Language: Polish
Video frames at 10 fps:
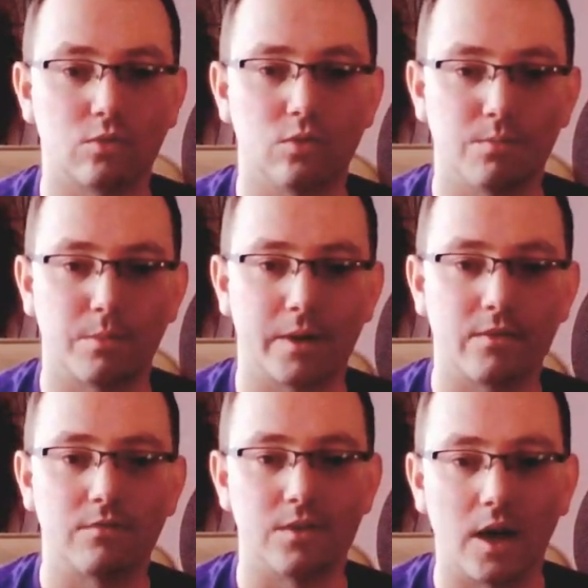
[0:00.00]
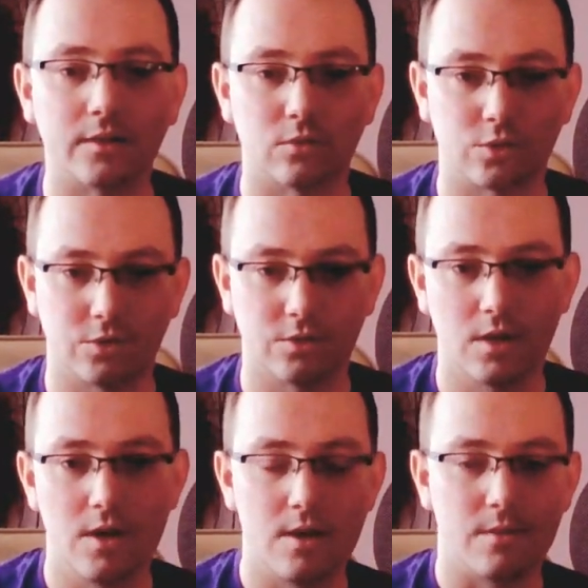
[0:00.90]
który poprawia wydajność
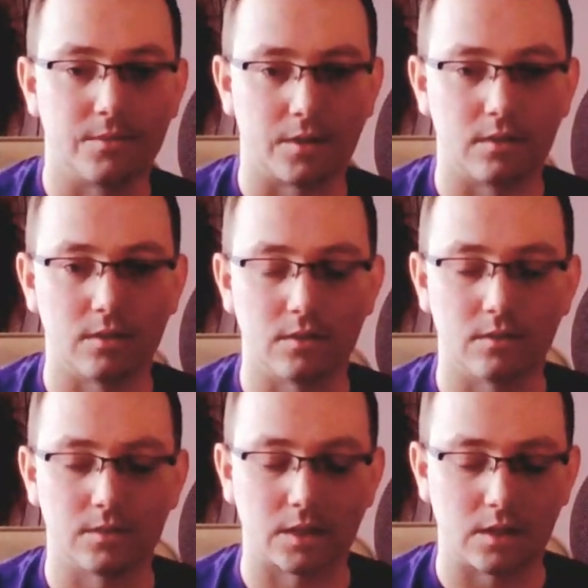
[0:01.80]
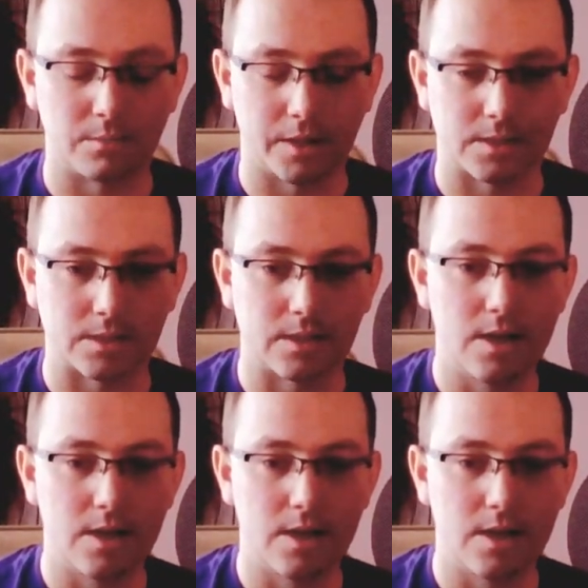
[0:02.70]
e, takiej pracy.